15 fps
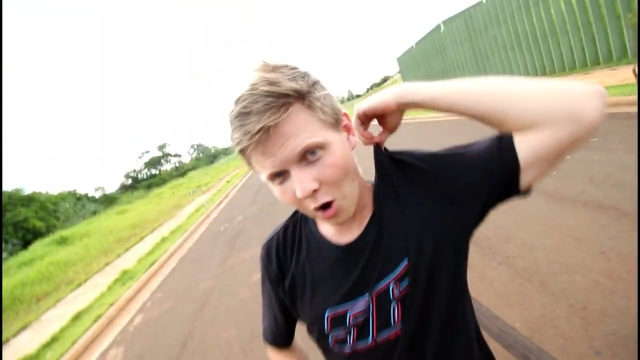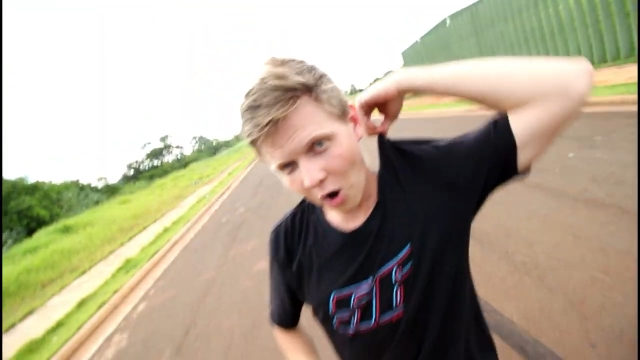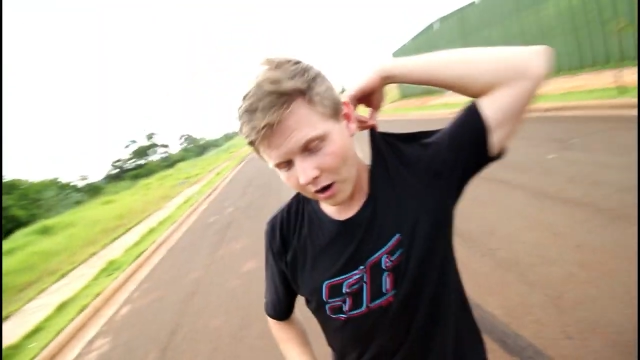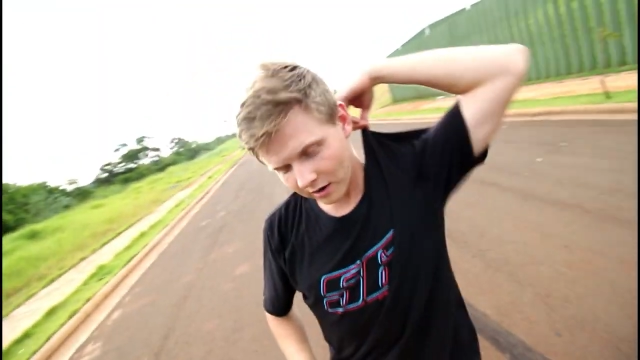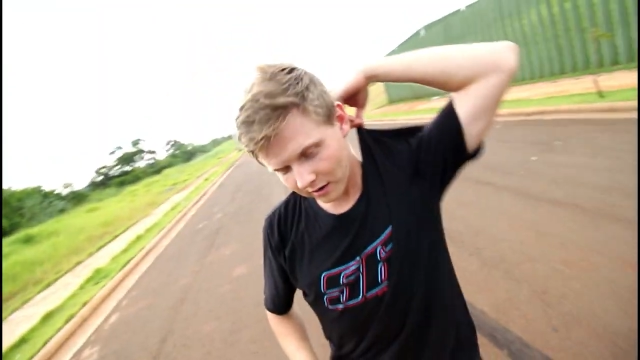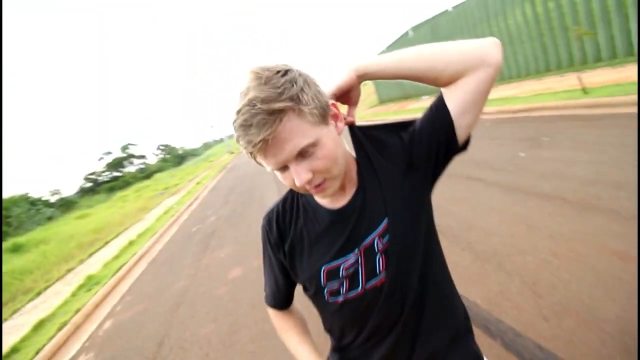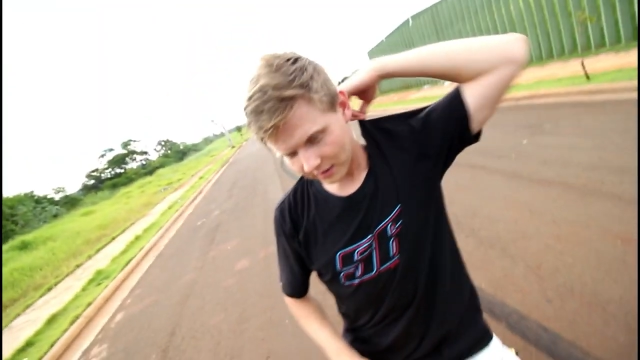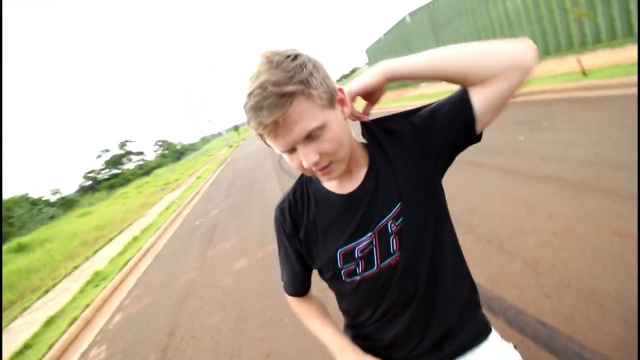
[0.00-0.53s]
ô,
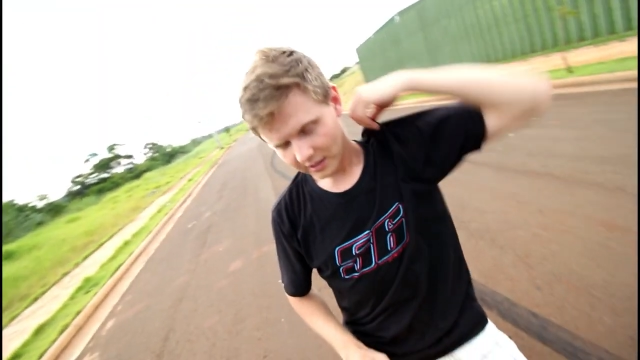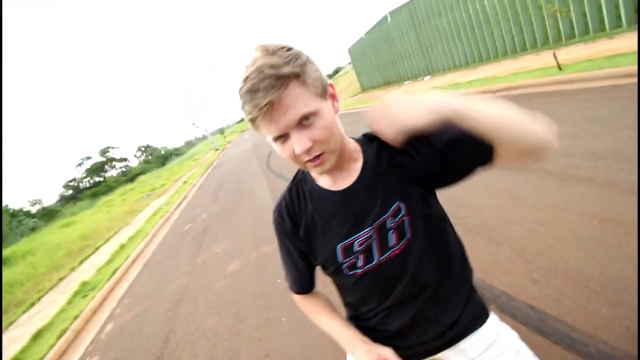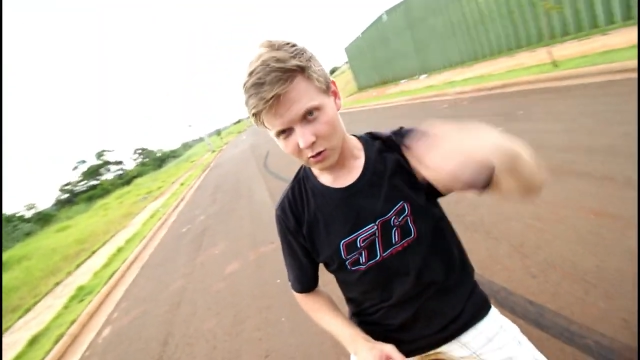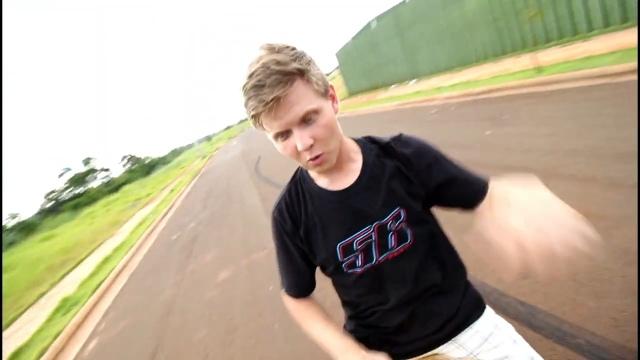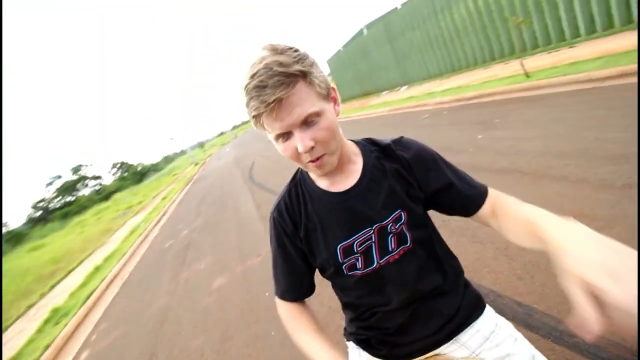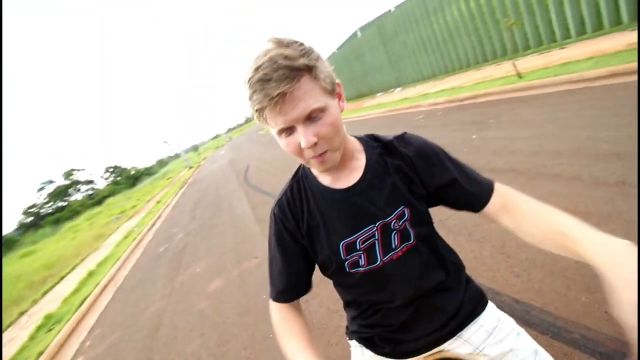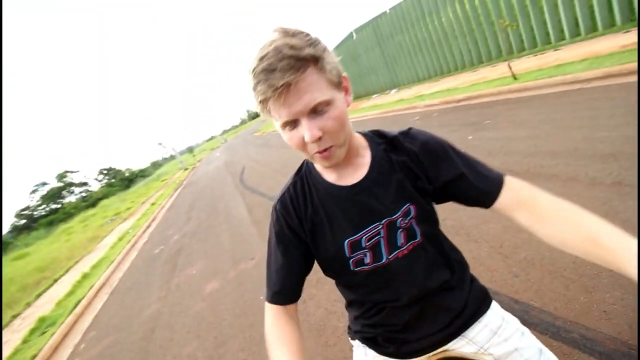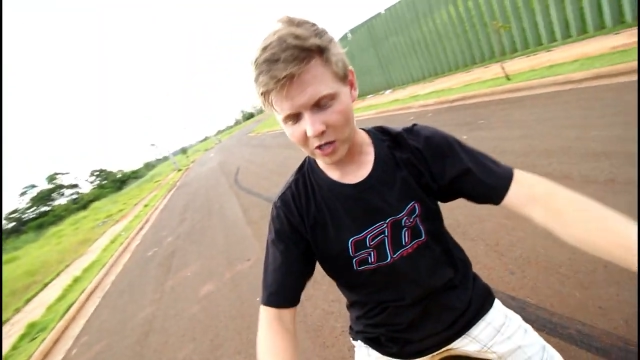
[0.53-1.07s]
e
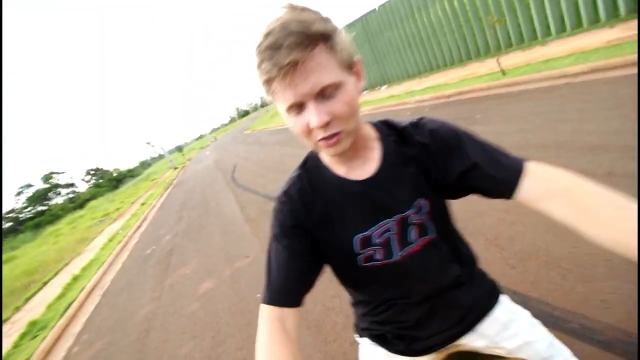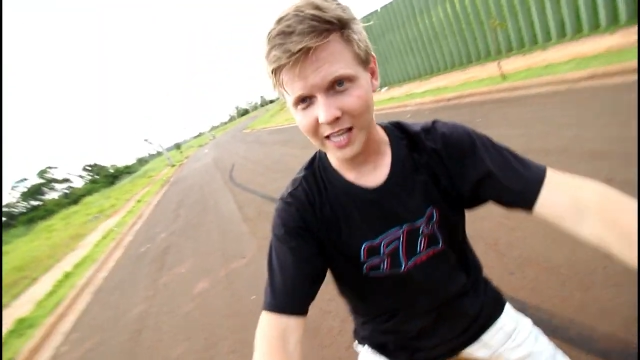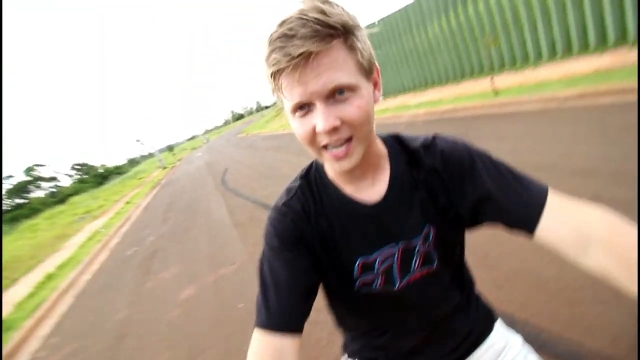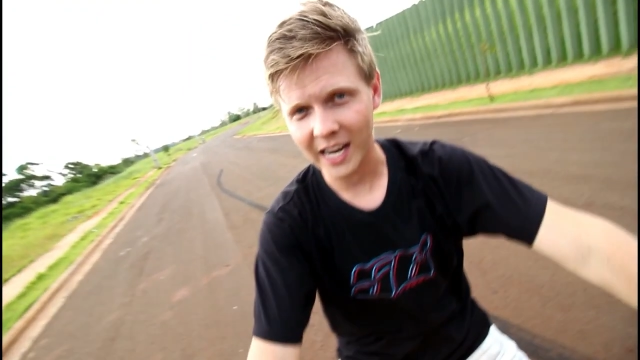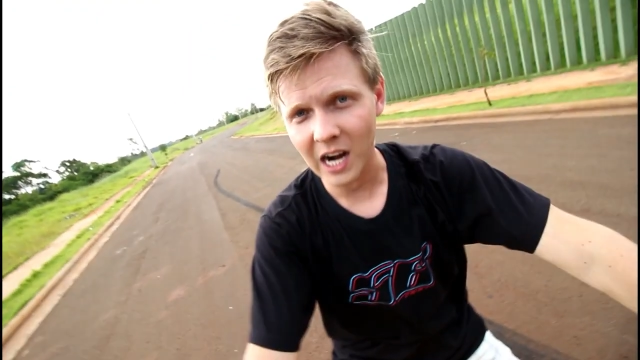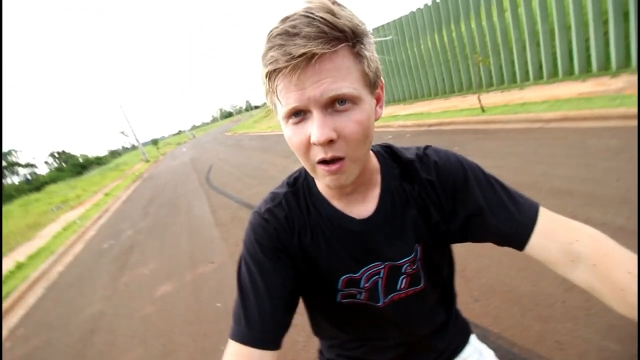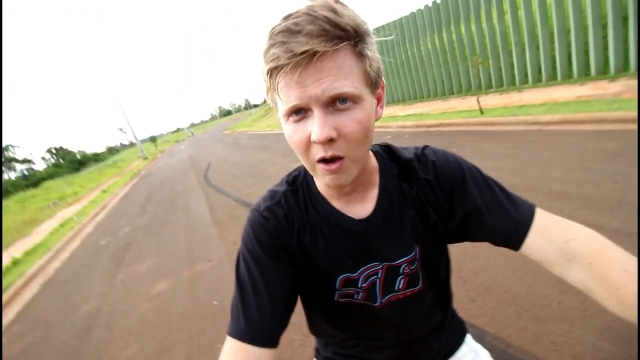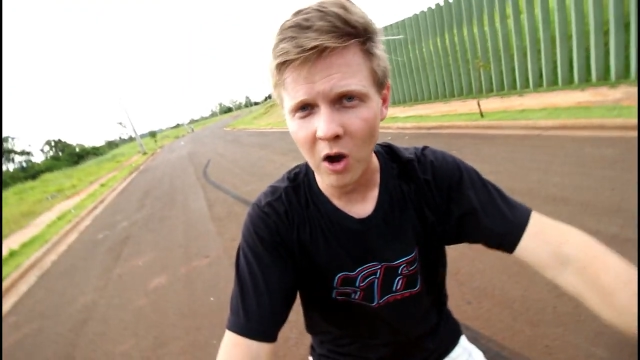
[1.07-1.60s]
como, é, posso dar
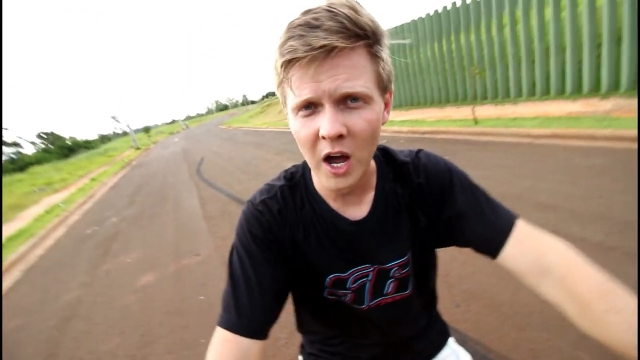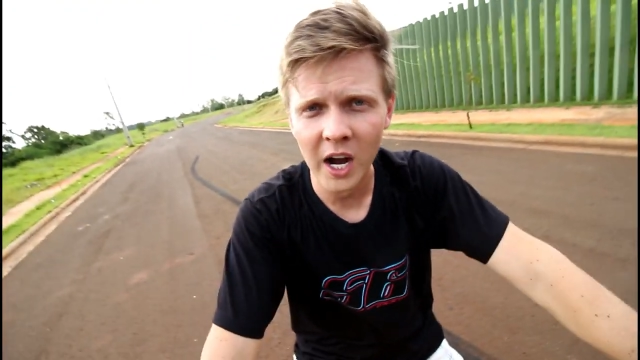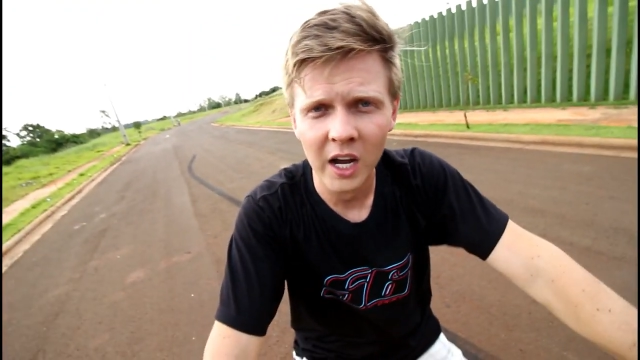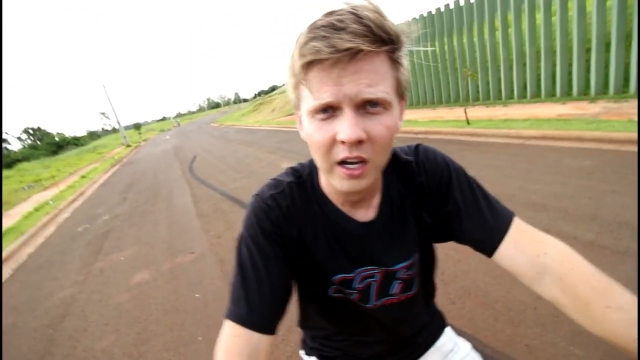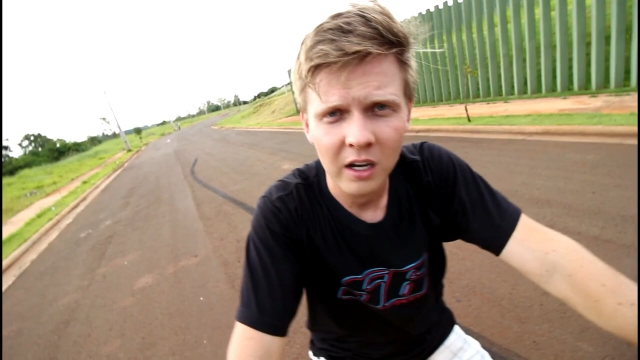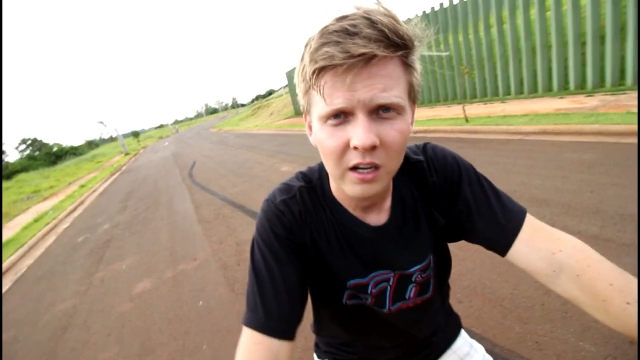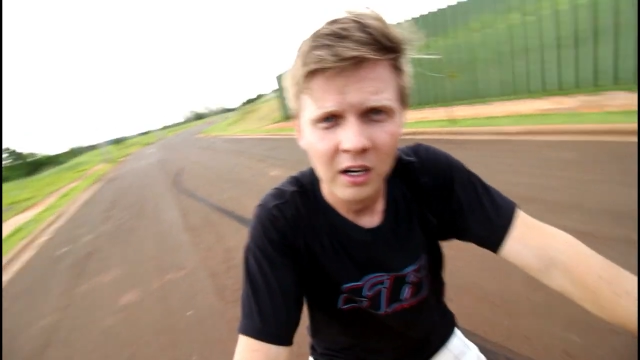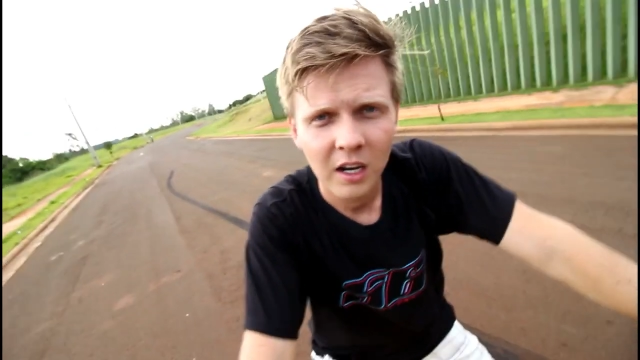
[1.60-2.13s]
grau
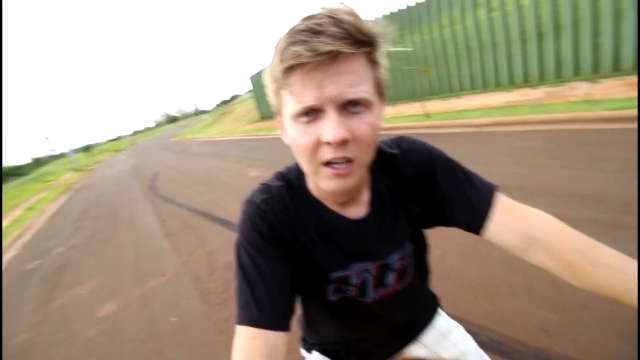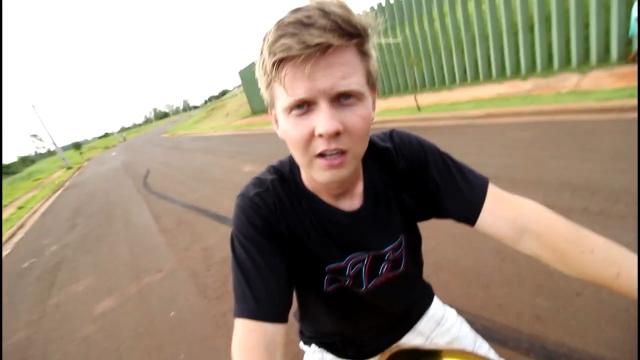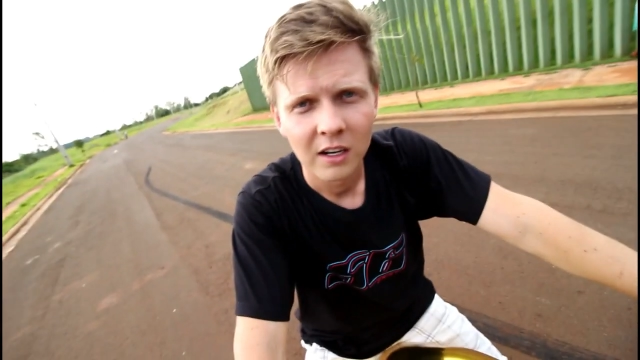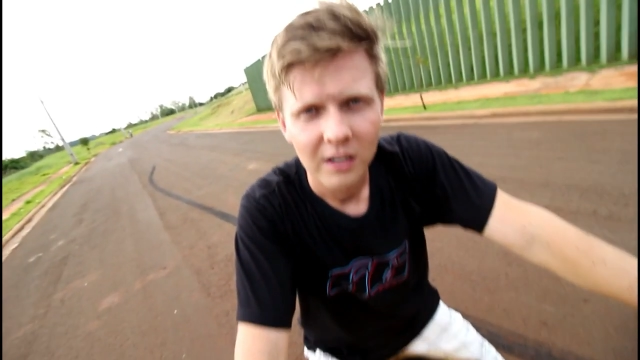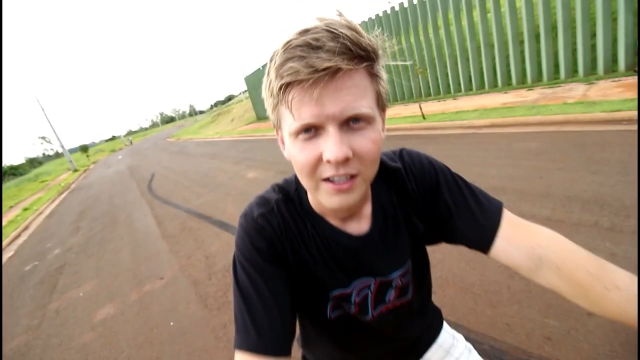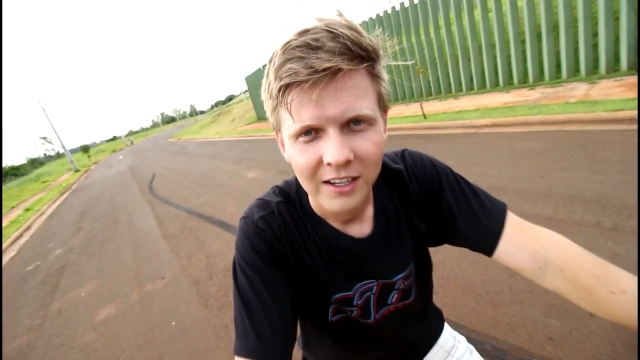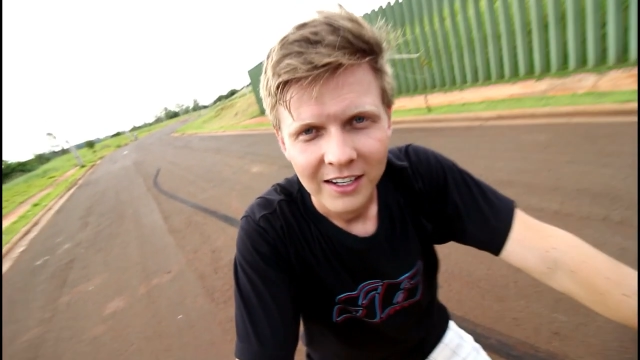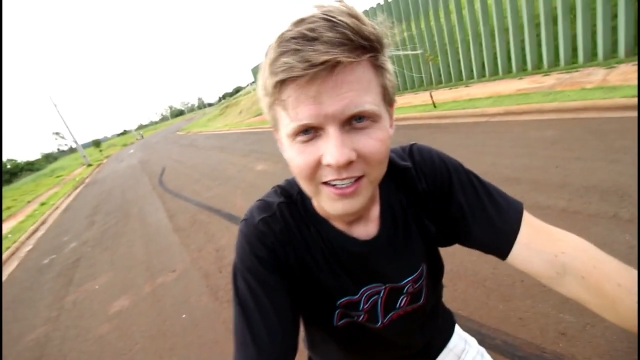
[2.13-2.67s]
agora? Não,
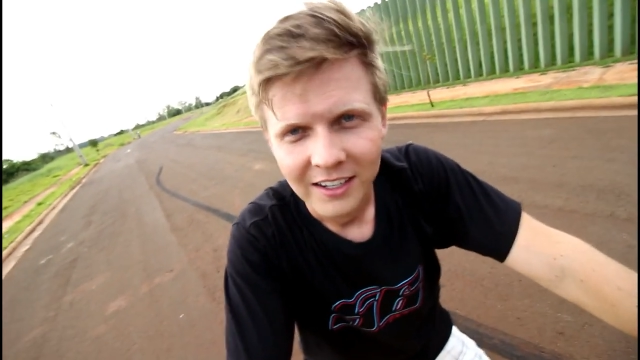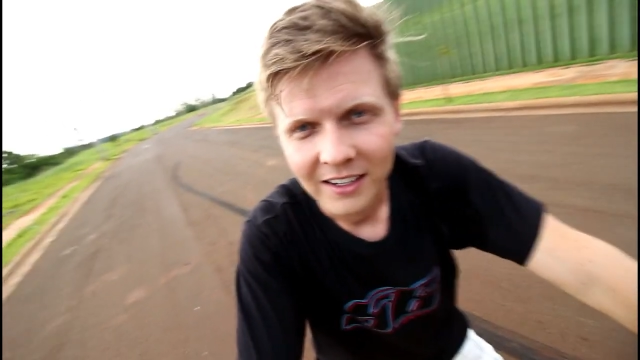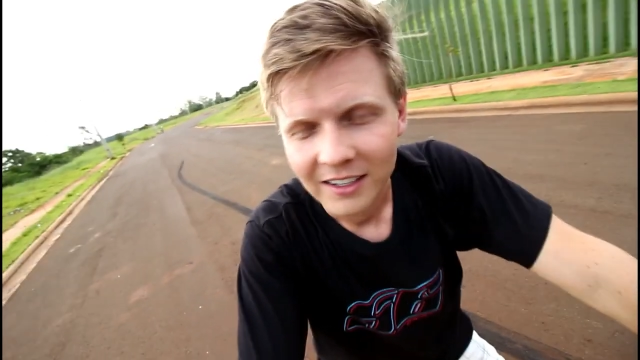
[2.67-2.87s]
agora não.